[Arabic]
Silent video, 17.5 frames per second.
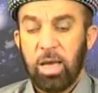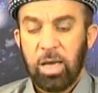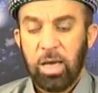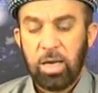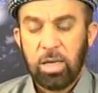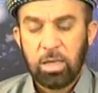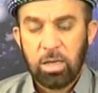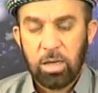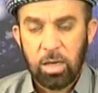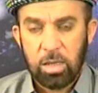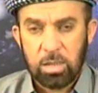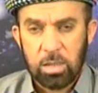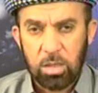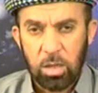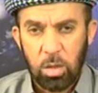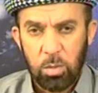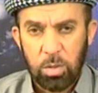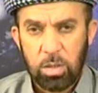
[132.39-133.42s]
خلت
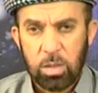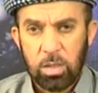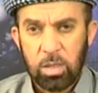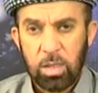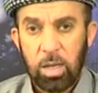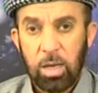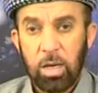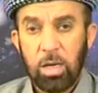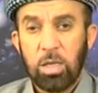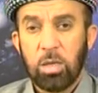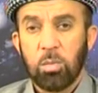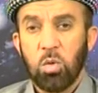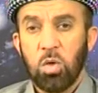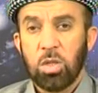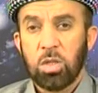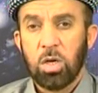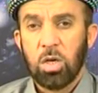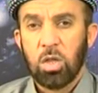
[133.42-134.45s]
قستاويت كت
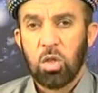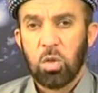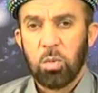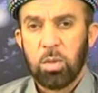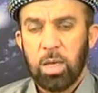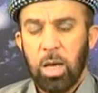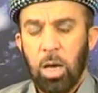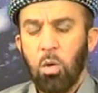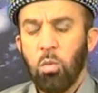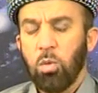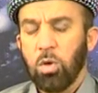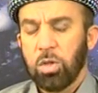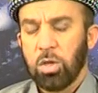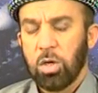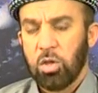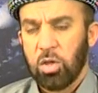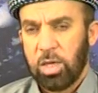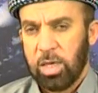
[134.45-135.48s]
محتاجي أو
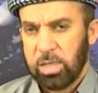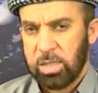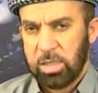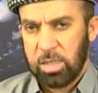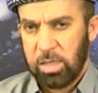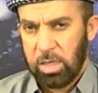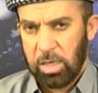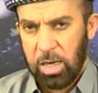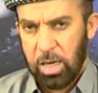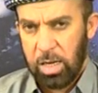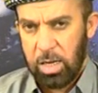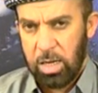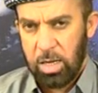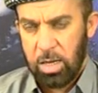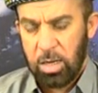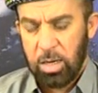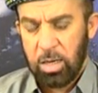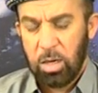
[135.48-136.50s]
محتاج كسنين
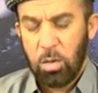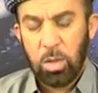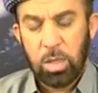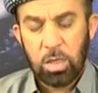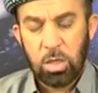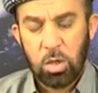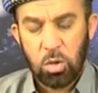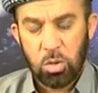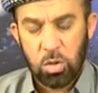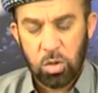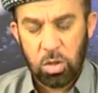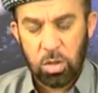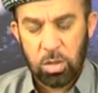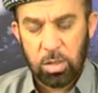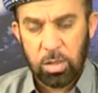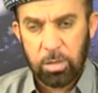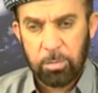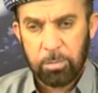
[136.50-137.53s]
نوكي
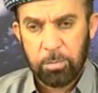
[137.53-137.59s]
شتشتانا